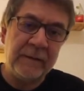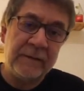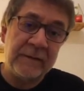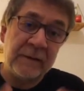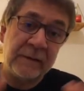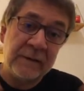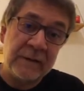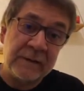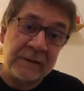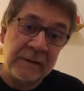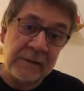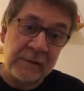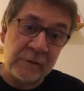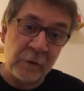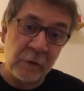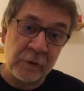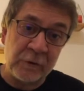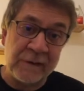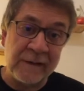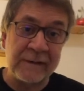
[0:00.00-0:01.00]
çalıştığı
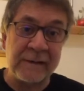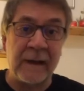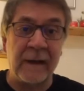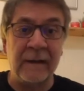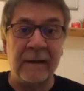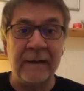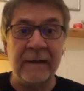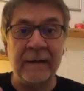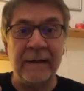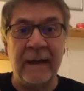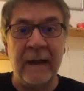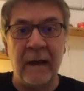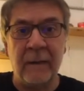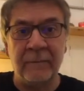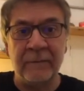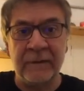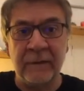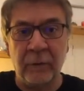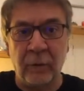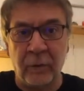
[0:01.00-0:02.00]
söz yazarlarıyla
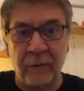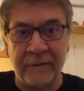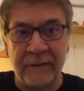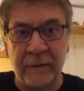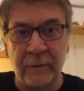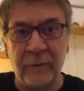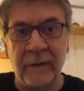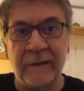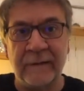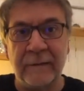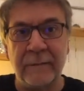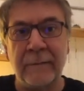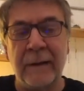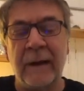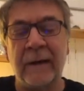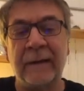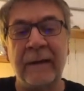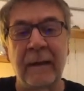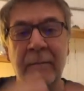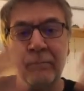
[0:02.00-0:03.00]
yaptığı ortak
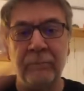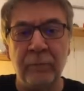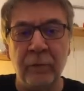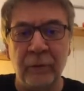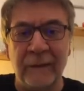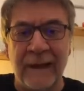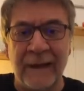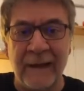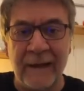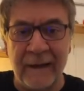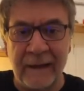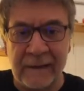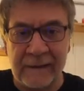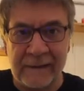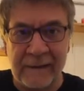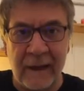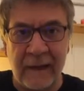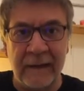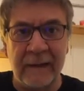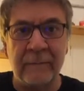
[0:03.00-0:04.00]
üretimlerde hep bu
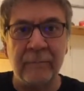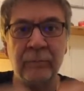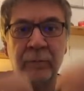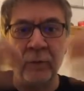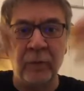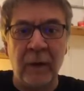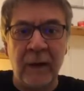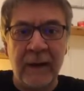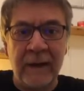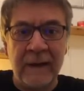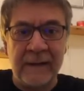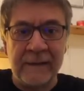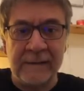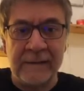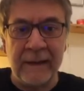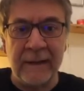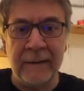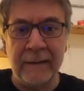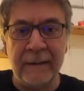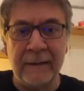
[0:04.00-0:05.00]
geleneksellik, bu
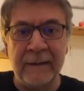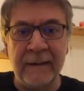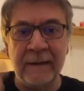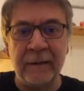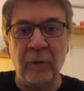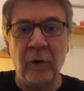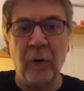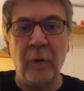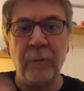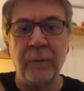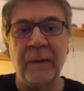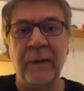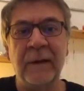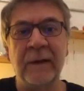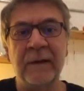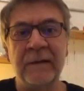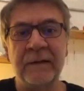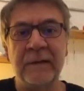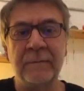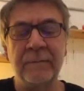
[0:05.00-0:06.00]
zenginlik ön
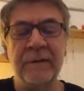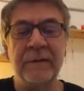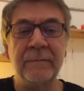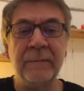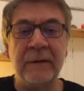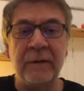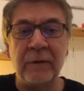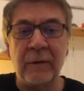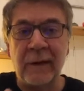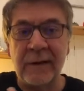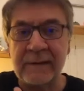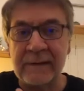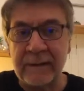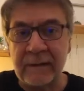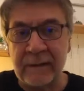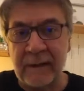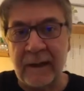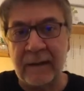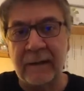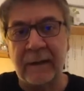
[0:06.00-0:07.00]
plana çıkmış. Mikro
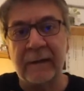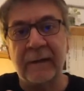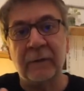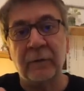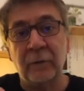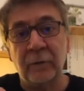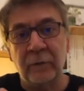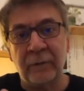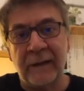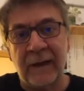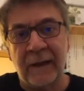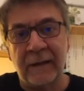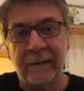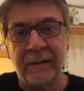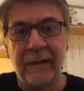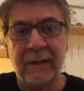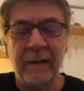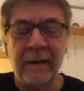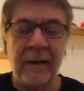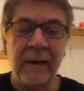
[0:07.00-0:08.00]
Asya'dan, Anadolu'dan,
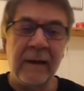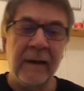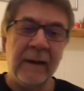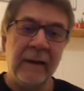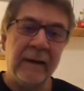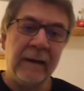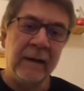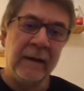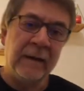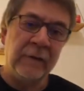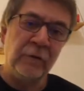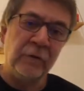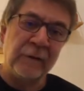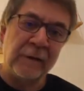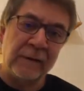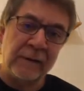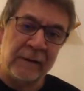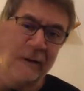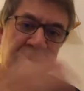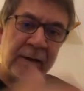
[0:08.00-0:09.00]
e,
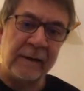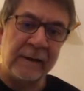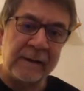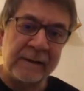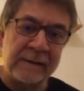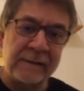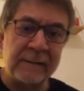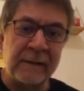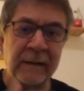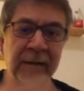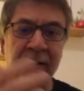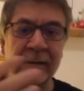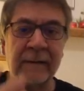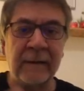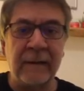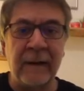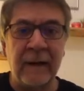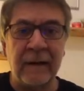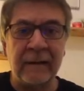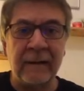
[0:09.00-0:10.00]
Yunan ana karasından
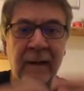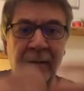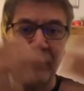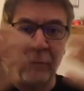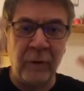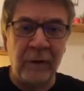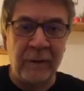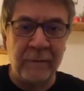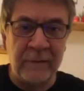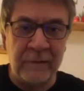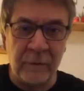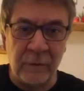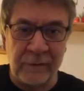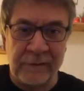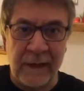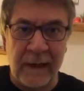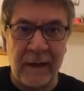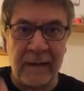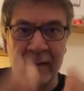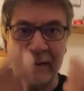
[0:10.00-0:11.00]
adalardan böyle bir
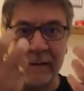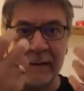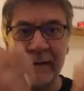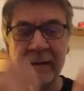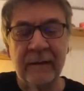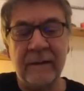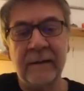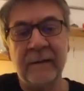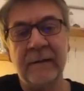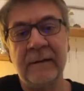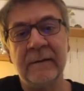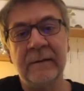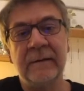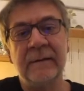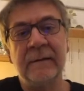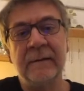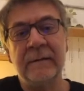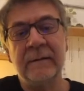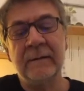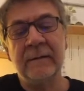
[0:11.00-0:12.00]
güzel
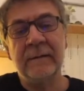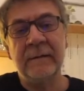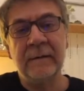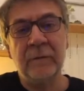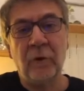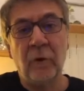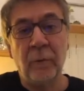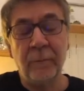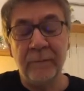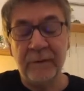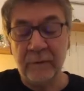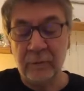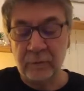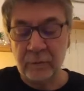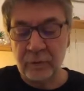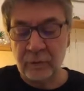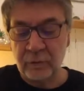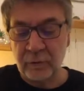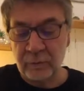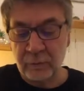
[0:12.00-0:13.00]
e, kombin
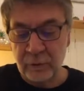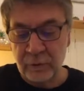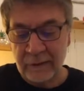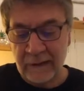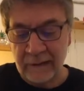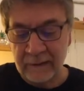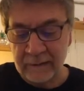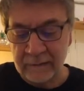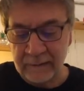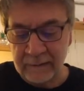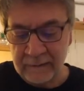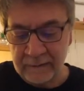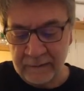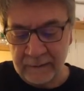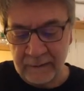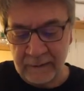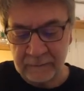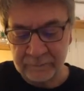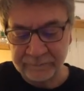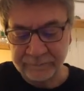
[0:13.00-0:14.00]
oluşturmuş
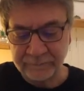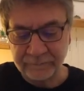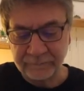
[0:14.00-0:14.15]
şarkılarında.